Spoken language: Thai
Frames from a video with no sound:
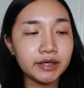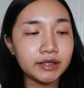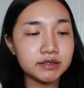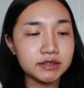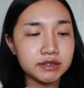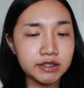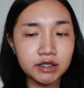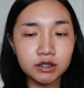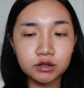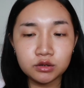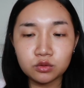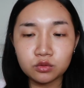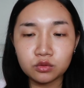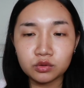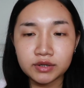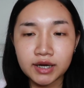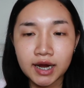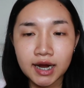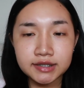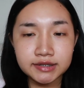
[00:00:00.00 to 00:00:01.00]
คเกจจิ้งดู
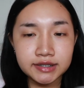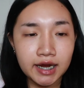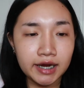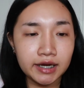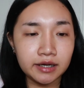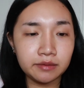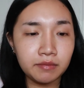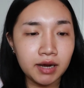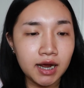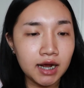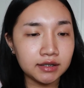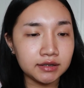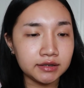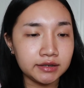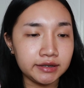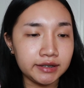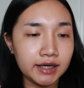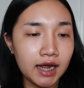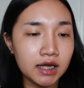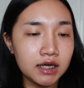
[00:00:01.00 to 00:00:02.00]
น่าใช้มากเล
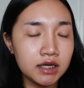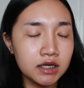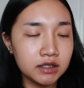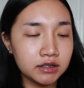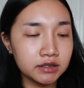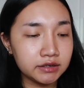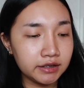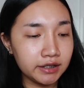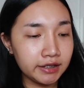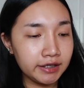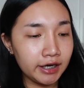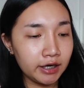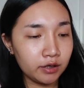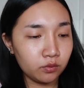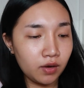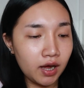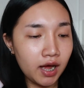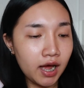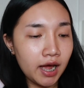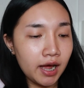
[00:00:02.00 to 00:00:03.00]
ยนะ คือเนิร์เห็น
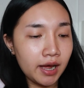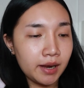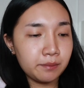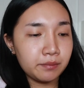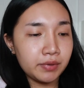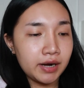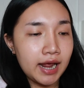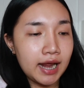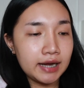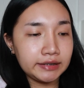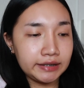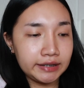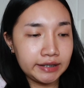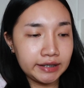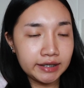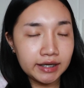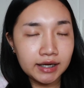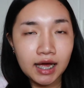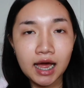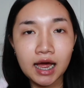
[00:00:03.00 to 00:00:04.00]
ว่าแบรนด์
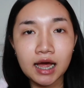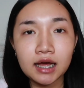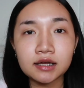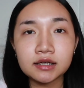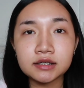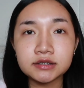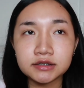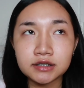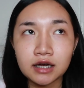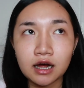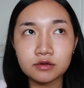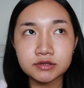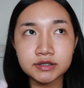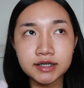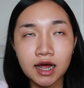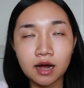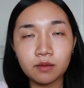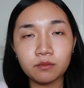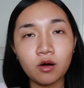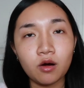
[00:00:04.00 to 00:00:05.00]
นี้นะคะคะคือเขา
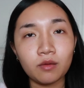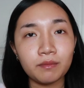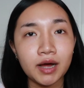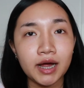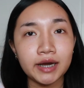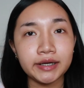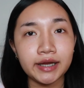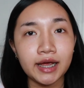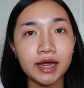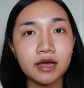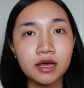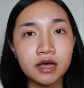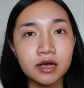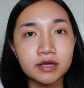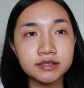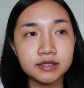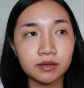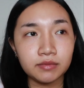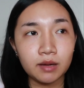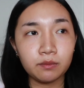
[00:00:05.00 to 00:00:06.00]
จะทำออกมาเนี่ย
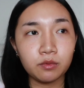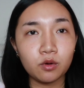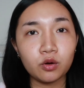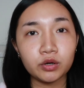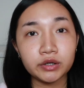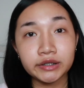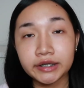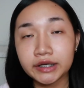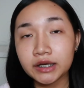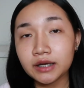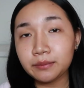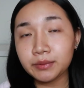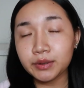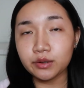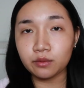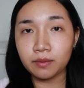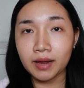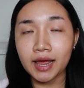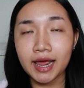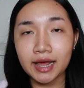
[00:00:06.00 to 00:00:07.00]
สำหรับคนที่
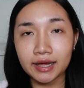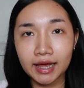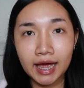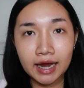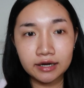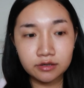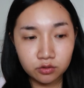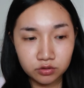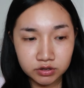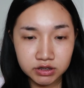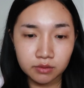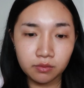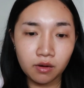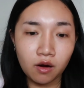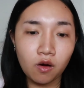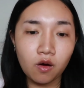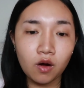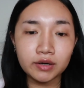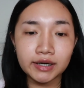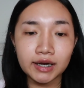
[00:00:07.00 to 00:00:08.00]
ผิวแพ้ง่ายโดยเฉ
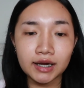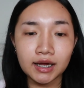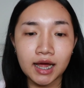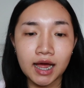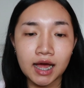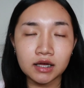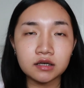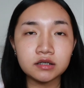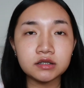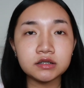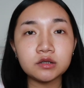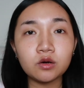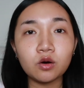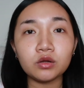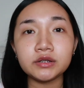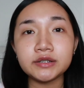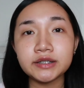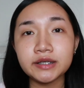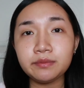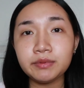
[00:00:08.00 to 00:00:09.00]
พาะนะคะ ก็คือค
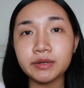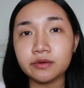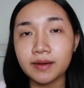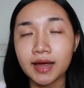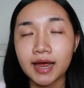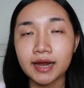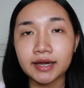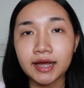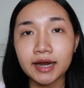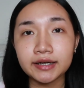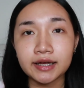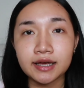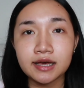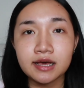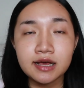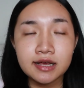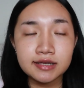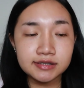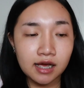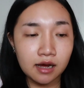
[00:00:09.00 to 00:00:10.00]
นที่ผิวแพ้ง่ายเนี่ย
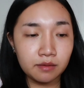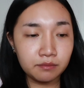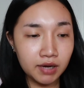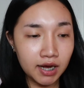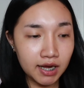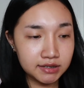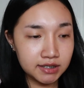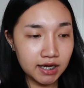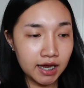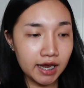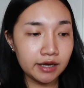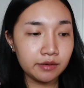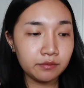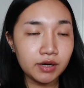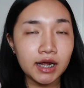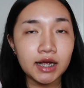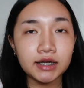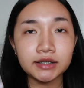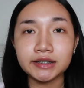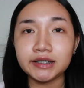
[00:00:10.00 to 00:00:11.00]
สามารถใช้
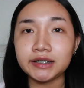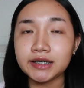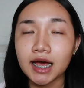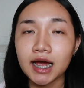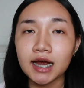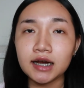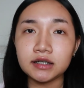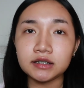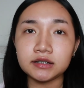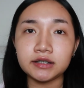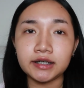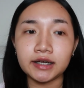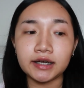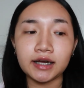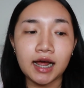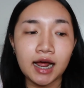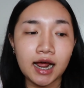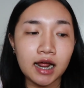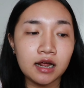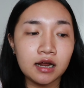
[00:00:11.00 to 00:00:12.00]
แบรนด์นี้ได้เลย
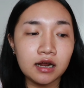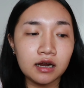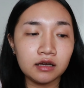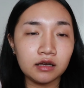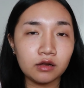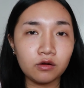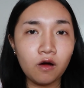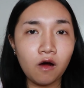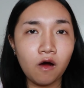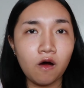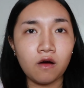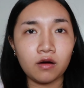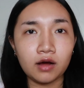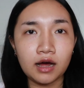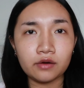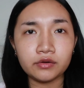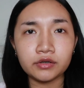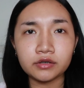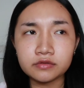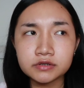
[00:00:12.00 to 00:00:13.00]
นะคะ แล้วของ
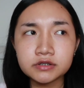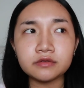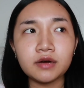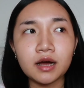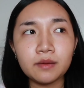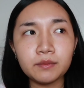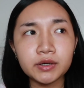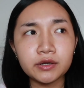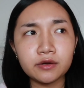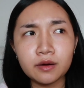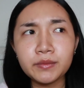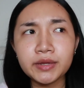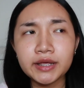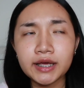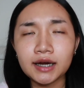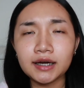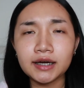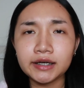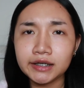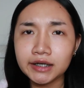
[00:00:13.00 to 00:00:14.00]
เขาเนี่ยก็รู้สึกว่ามันก็มี
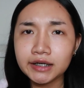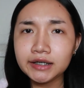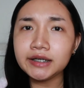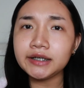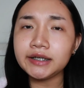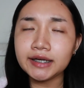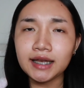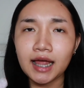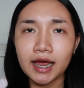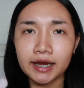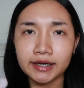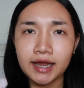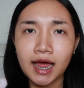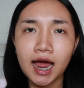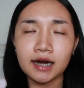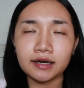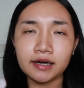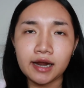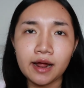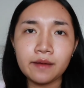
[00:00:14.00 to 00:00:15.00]
อะไรที่ดีๆ หลายอ
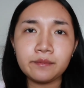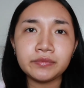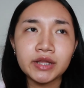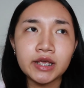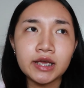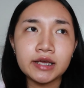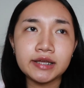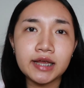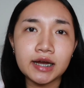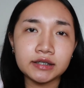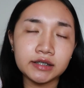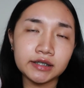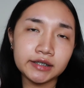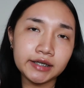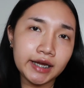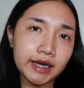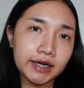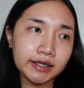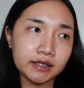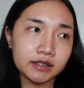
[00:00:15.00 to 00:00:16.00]
ย่างนะอย่างเนิร์ด
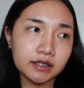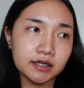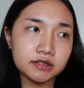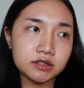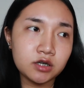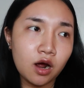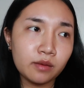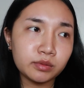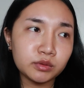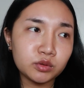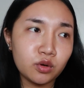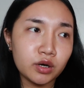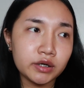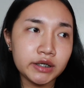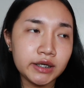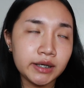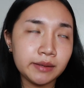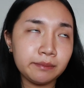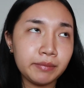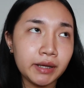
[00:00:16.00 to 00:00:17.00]
เองเนี่ยเนิร์ดชอบตัว
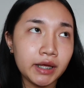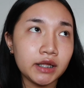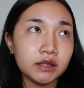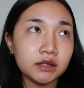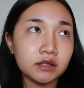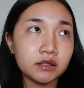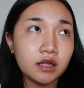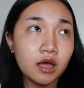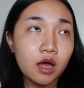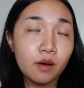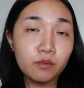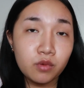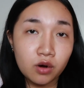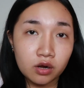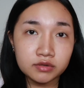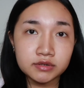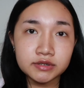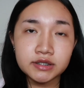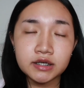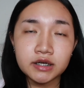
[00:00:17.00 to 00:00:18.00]
ที่เป็นบร
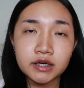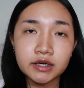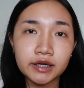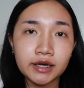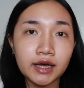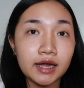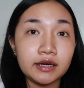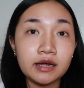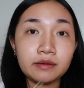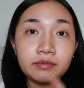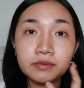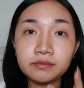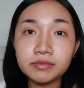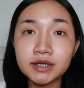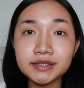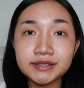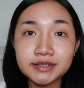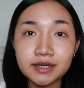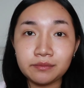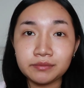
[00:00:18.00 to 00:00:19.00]
อนเซอร์นะคะ ถ้า
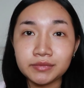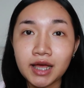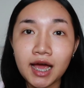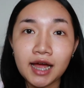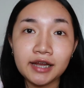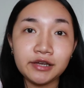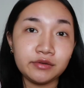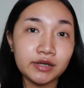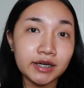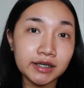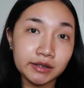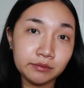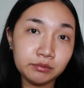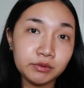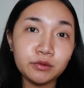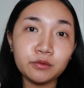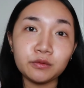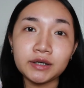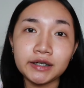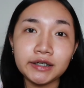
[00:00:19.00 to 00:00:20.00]
เพื่อนๆจำได้อยู่ในคลิป
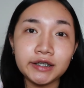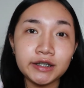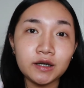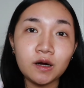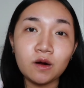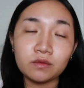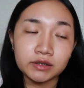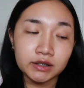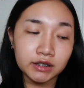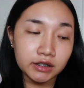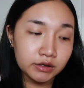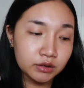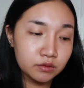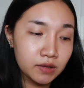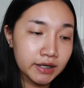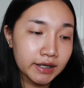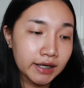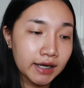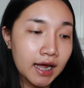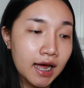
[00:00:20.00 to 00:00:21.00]
ถูกและดีของเนิร์ด
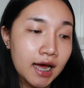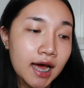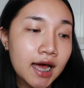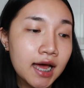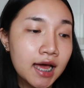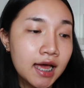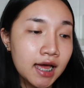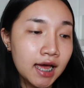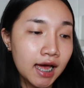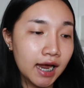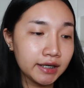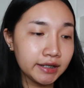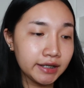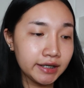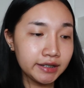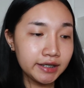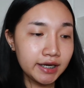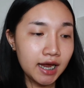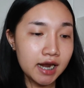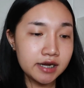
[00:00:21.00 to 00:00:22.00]
ด้วยนะคะ อัน
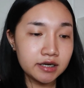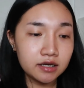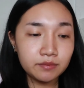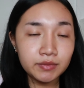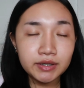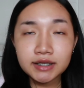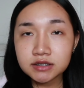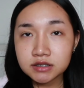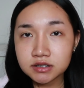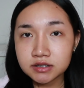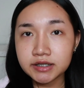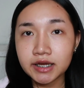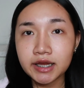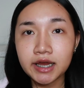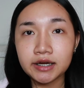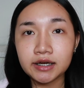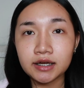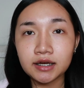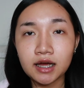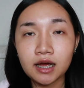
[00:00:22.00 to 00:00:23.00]
นี้เนี่ยเนิร์ดไม่ได้ซื้อเอ
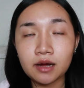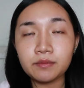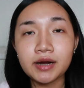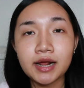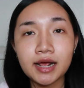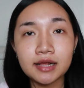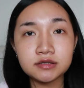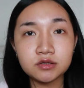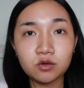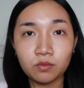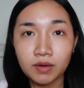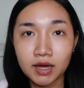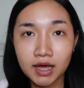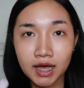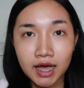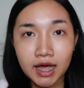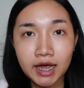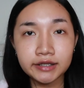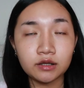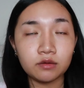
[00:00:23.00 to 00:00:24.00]
งนะคะแบรนด์ส่งมา
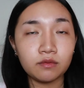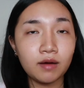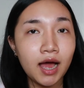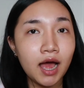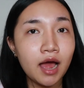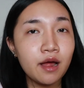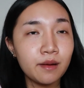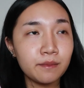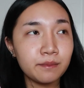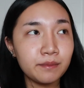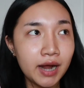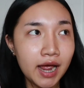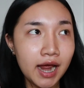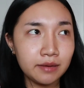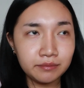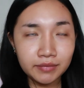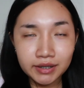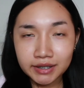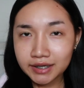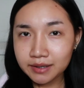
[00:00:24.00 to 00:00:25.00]
ให้แต่ว่าแบร
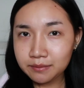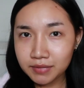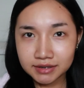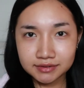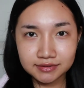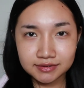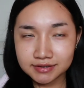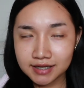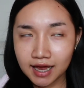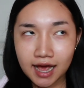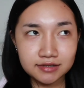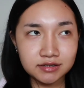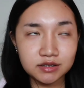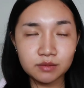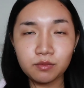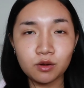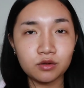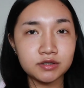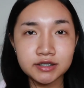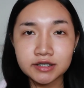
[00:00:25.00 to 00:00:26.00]
นด์ไม่ได้มาจ้างส
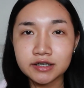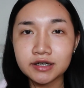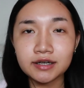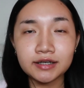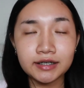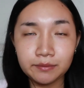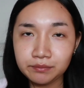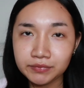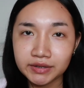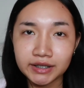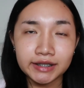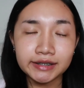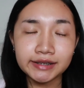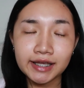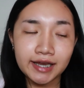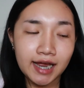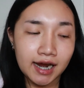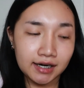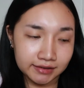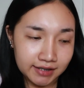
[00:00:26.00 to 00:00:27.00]
ปอนเซอร์คลิปนี้
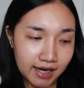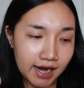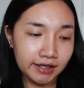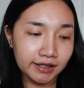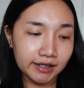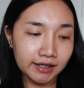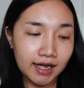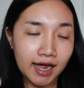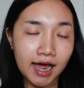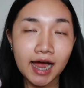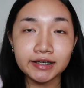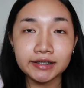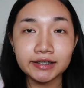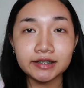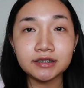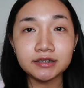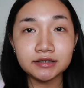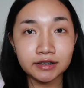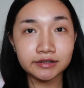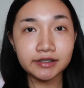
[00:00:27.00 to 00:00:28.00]
แต่อย่างใดนะคะอัน
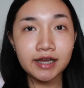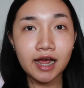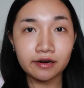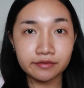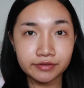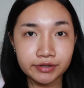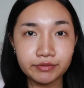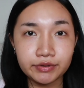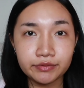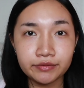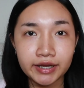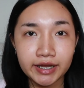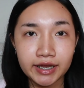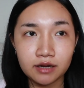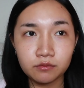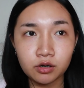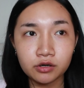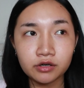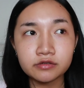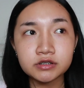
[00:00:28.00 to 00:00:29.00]
นี้คือเนิร์ดอยากรีวิวเอ
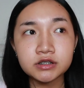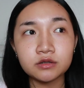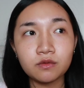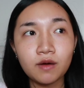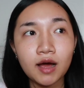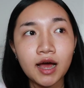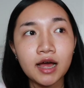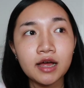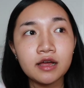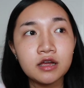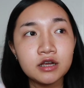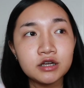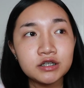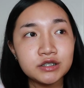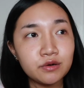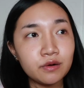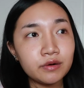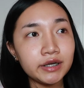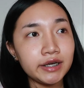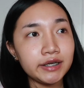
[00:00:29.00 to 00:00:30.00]
งเพราะรู้สึกว่า
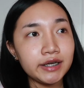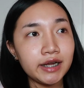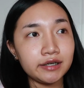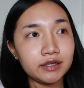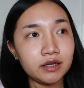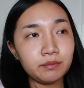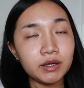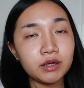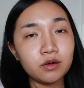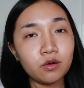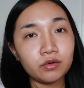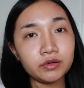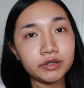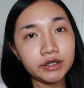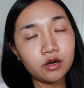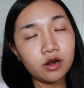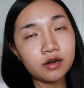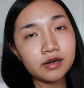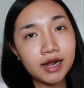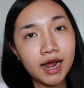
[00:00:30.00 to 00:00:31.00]
ช่วงนี้เนี่ยเนิร์ดเป็นคน
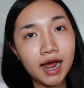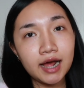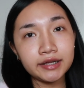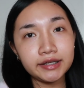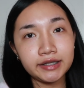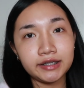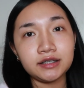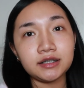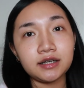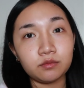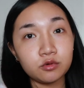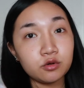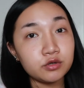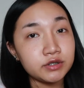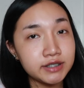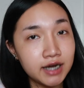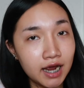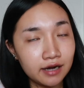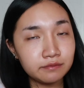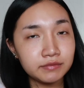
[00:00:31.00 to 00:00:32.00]
ที่ค่อนข้างอินกับคุ
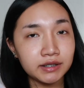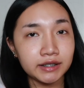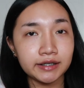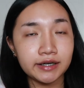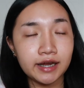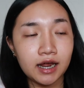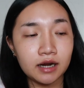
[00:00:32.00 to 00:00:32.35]
ชชั่นเหมือน